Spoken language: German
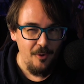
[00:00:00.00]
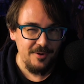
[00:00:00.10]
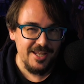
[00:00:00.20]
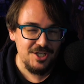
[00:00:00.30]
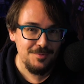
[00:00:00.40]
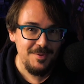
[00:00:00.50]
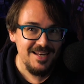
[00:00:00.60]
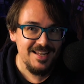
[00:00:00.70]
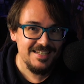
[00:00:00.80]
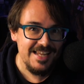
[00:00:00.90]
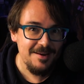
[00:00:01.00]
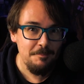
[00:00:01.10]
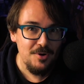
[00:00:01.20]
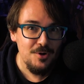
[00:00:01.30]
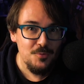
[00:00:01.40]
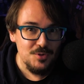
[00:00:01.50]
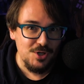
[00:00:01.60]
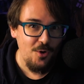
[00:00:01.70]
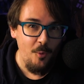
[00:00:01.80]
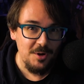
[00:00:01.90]
und ich spiele den
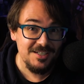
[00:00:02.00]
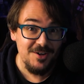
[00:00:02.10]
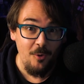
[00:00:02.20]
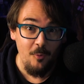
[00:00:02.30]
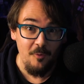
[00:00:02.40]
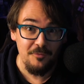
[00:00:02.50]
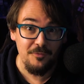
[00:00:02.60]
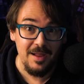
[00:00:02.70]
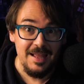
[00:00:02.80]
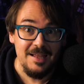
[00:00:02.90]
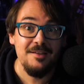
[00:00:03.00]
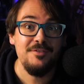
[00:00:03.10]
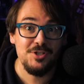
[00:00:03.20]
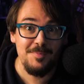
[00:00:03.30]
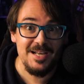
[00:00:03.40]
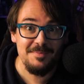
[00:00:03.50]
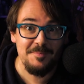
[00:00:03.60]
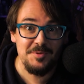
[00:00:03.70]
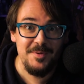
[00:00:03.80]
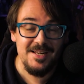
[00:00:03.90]
blutroten Hof. Viel Spaß
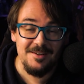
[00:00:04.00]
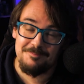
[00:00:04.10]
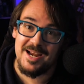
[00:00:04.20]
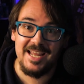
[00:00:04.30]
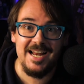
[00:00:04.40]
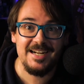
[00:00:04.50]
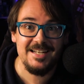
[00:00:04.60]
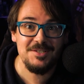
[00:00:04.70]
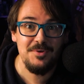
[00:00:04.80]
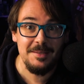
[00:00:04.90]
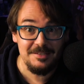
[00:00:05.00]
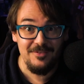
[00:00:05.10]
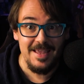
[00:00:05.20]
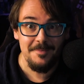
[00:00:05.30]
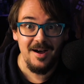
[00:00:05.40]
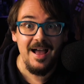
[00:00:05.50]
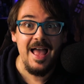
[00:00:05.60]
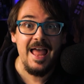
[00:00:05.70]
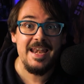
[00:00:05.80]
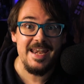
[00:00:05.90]
beim Spiel. Meine Gedanken dazu gibt's wie immer
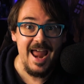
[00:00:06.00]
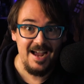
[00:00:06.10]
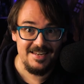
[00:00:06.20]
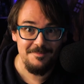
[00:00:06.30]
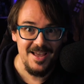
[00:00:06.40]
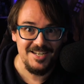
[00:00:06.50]
nach dem